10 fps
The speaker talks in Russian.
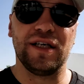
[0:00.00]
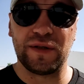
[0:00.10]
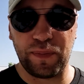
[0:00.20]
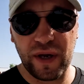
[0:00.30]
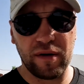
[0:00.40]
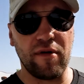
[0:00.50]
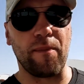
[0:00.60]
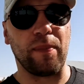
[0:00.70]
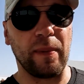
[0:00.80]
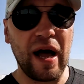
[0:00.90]
Из
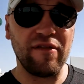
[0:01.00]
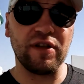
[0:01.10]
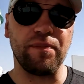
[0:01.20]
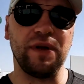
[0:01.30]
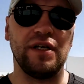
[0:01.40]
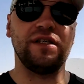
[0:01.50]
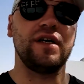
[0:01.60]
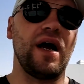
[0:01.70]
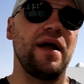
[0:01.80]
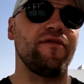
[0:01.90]
первого плавно
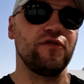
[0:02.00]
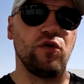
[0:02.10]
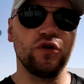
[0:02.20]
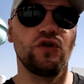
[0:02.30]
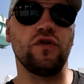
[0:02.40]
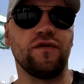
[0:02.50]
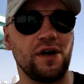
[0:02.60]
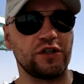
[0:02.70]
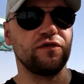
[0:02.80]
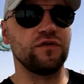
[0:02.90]
перетекаем в то, что
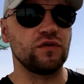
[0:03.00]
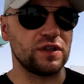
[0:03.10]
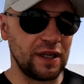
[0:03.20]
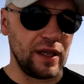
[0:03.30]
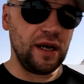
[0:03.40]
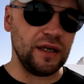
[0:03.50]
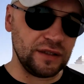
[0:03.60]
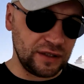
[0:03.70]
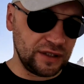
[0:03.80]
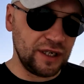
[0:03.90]
ваша
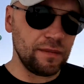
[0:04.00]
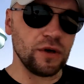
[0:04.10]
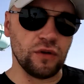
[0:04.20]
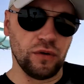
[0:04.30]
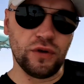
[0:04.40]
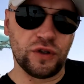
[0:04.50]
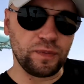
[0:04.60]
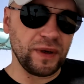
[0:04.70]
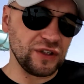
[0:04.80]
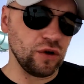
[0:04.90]
функциональная система, то есть
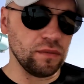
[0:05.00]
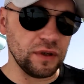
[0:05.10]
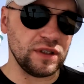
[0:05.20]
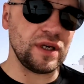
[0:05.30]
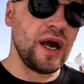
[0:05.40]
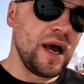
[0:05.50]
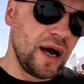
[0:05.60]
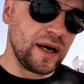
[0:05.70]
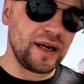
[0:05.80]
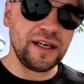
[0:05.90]
способность
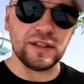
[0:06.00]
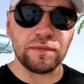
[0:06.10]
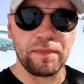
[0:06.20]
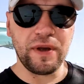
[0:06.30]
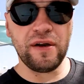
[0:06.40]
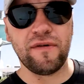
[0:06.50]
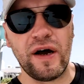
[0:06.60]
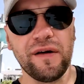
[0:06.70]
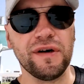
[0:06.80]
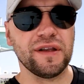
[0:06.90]
организма
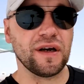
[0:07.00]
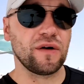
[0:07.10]
переваривать